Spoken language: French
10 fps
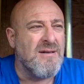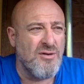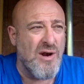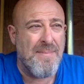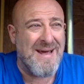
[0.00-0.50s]

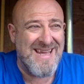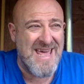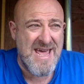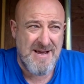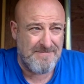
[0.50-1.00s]
de
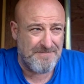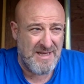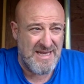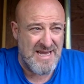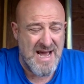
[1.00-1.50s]
l'après-guerre
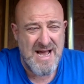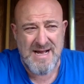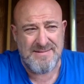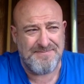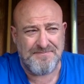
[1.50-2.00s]
qui
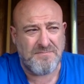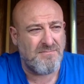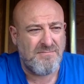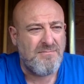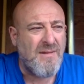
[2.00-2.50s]
a
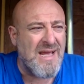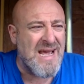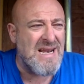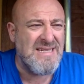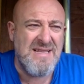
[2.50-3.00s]

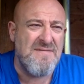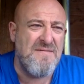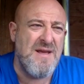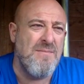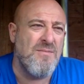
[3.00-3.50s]
réalisé des
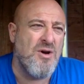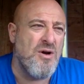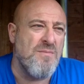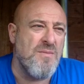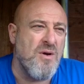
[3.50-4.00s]
films
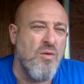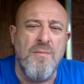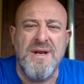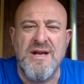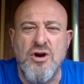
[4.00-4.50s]
comme euh,
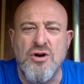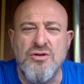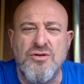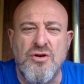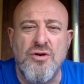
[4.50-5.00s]
Uomini
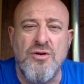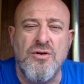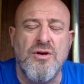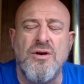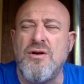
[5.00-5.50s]

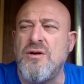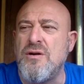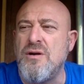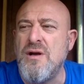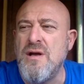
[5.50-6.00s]
contro,
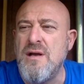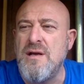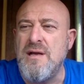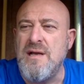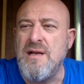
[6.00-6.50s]
euh,
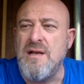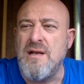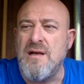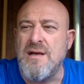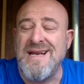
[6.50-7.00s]
Il
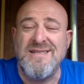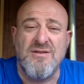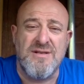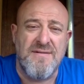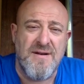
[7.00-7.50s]
euh,
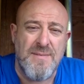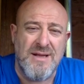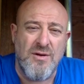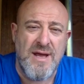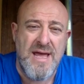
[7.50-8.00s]
Cristo si
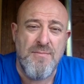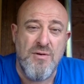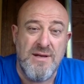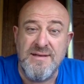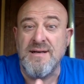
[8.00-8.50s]
fermato à e
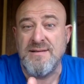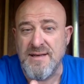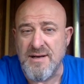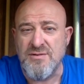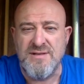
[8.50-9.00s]
Eboli, tiens,
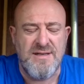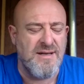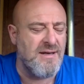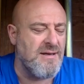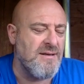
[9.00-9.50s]
tiré aussi
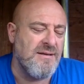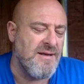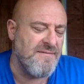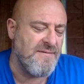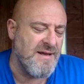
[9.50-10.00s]

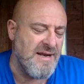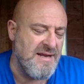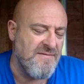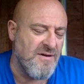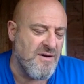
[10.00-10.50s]
d'un
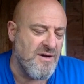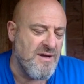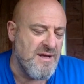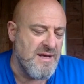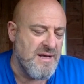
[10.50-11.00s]
livre
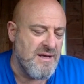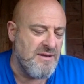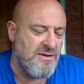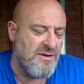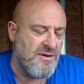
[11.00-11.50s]

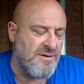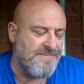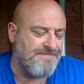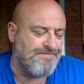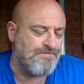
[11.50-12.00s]

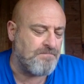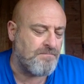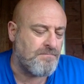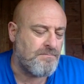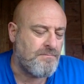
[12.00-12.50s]

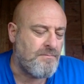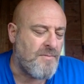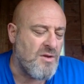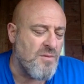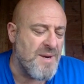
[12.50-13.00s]

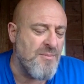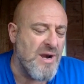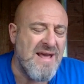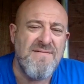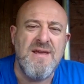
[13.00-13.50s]
de, Primo
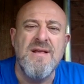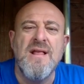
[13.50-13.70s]
Levi.